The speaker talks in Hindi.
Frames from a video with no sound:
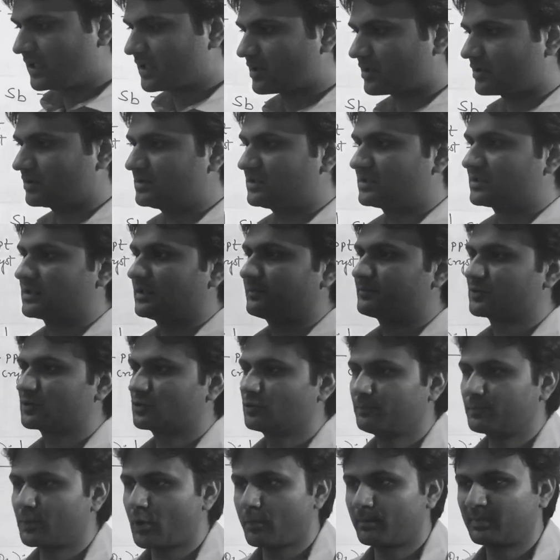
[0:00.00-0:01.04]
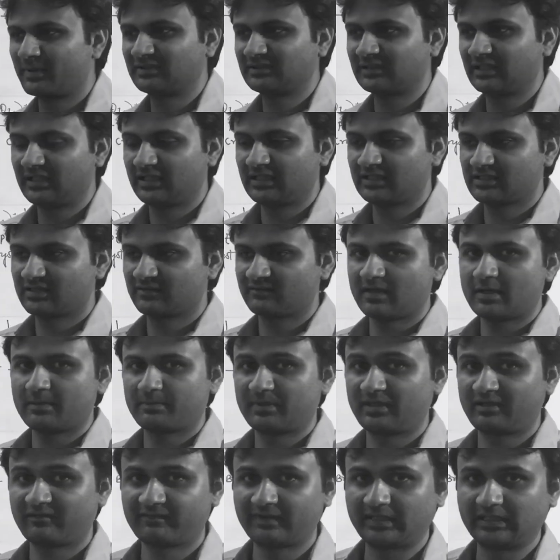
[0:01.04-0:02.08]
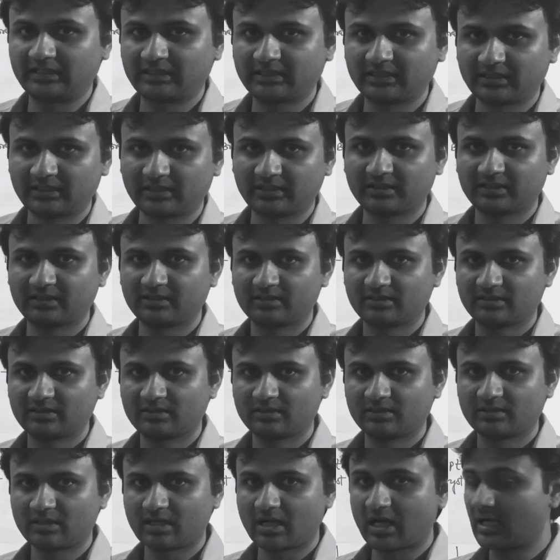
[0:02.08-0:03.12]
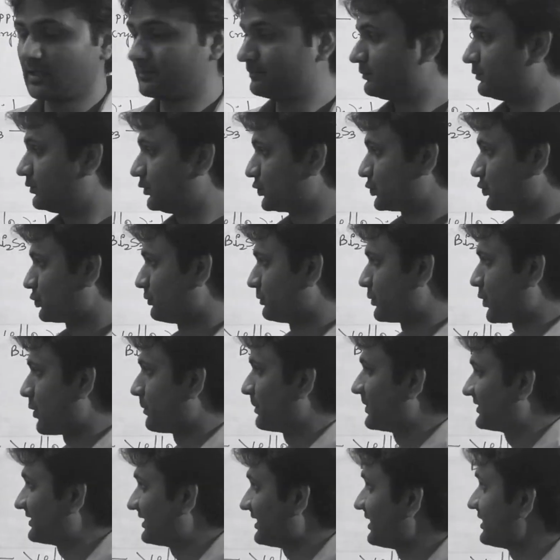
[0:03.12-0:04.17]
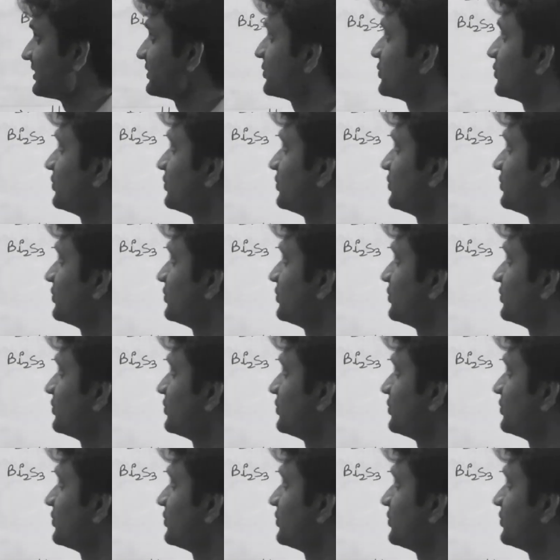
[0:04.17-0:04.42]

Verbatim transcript: एक कॉन्सेप्ट को प्रॉपर तरीके से वहां पर डिफाइन करेंगे आप उसको प्रॉपर तरीके से